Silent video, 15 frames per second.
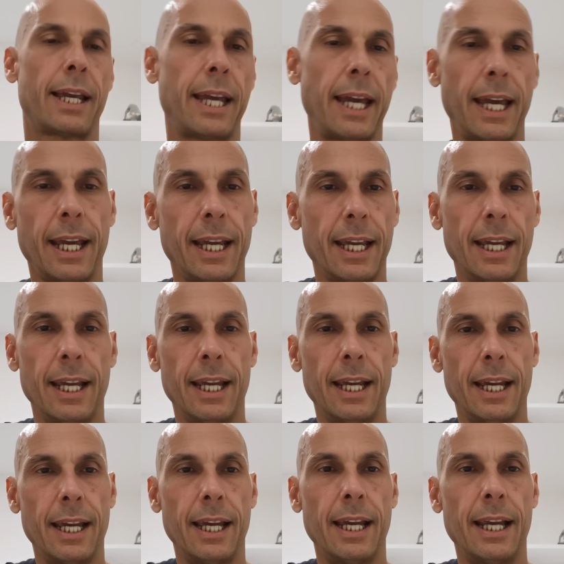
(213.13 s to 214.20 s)
che
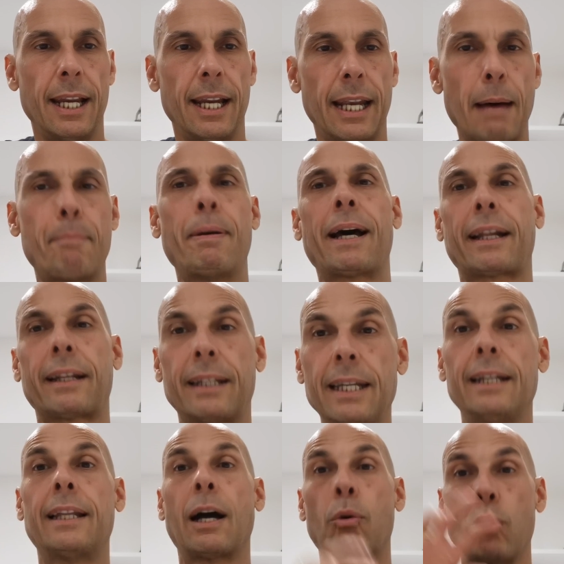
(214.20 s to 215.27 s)
eh, la
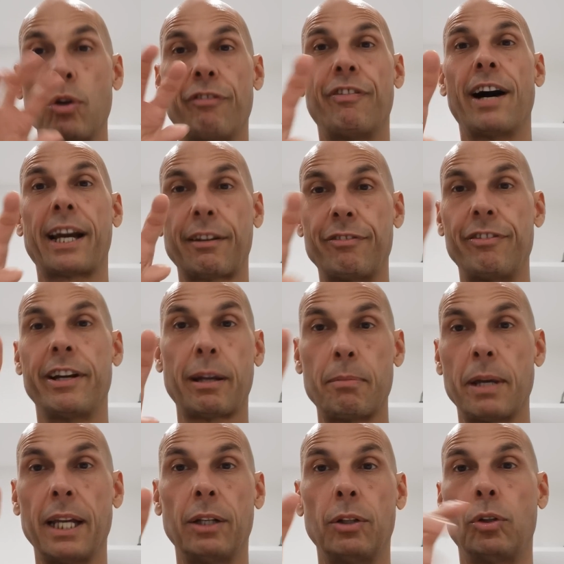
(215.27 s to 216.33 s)
partita a cui fa
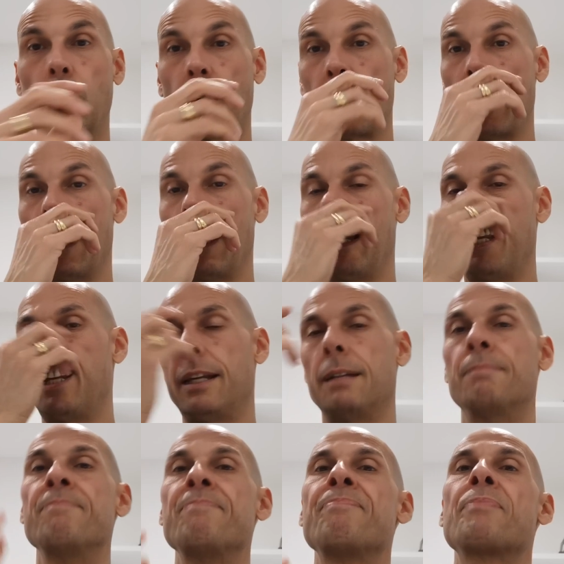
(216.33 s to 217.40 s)
riferimento
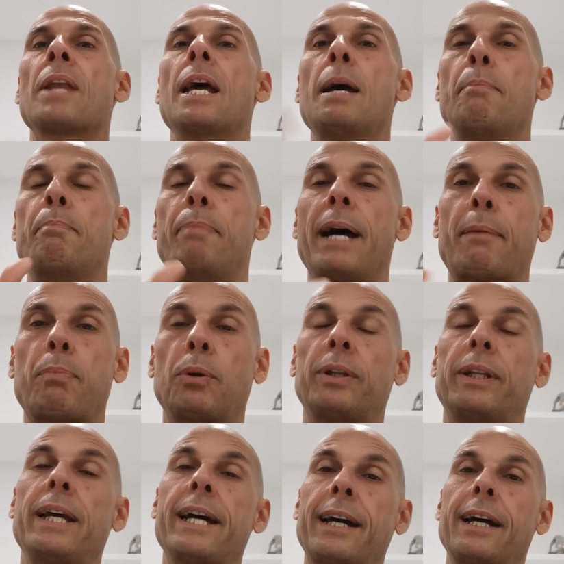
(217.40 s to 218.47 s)
Chiellini per
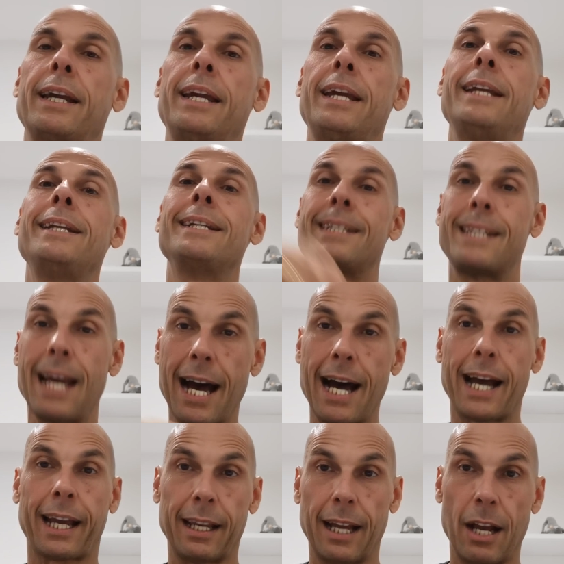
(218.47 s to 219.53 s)
poter
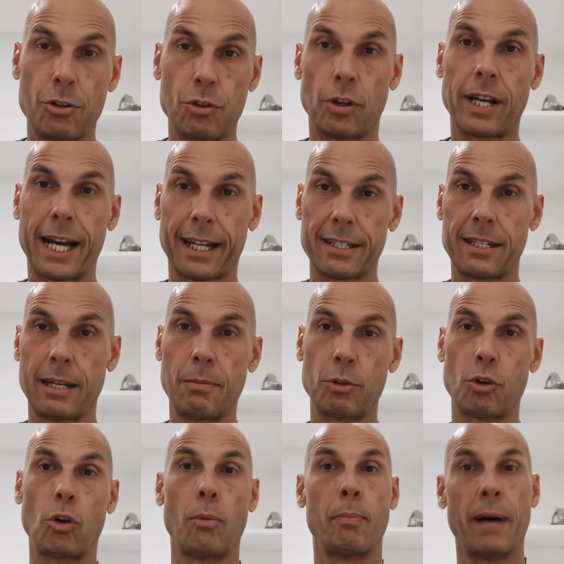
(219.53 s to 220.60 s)
iniziare a giocare assieme ai
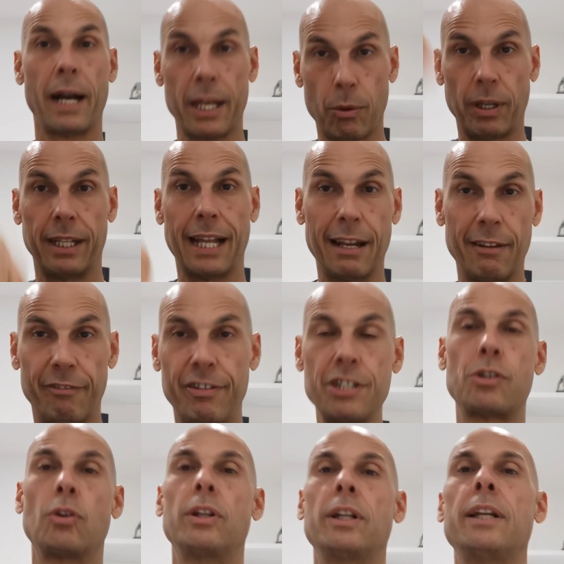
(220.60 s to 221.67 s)
suoi compagni, quindi dal
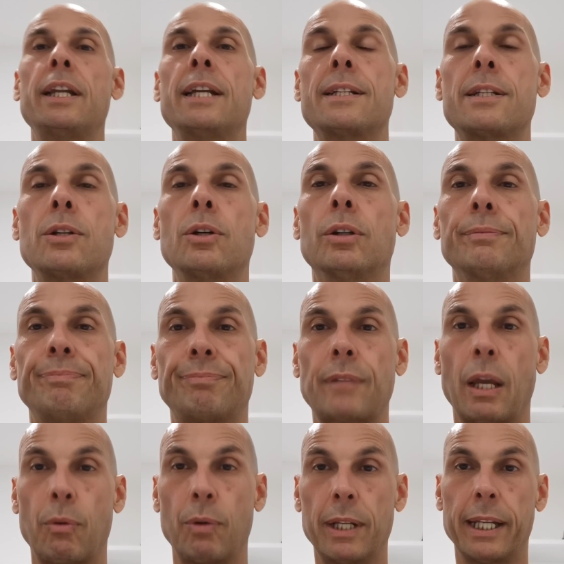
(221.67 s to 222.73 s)
fischio d'inizio,
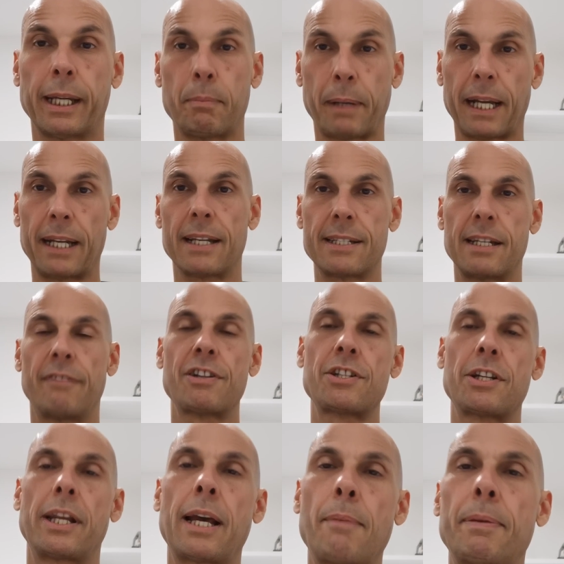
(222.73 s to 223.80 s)
e quindi riprendersi la
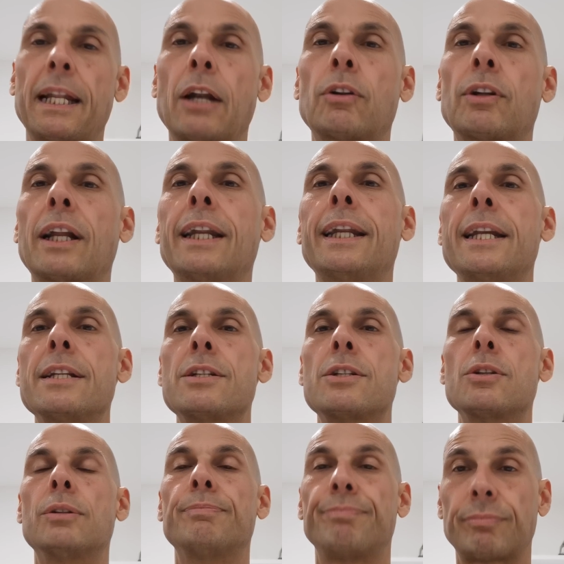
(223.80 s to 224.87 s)
faccia di capitano
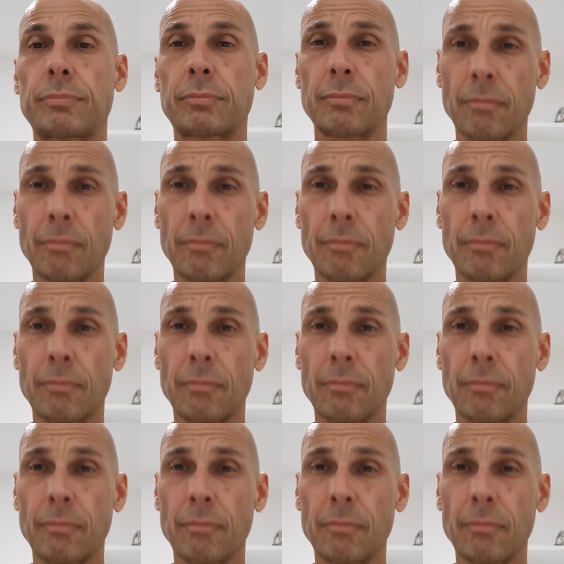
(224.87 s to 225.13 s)
dall'inizio,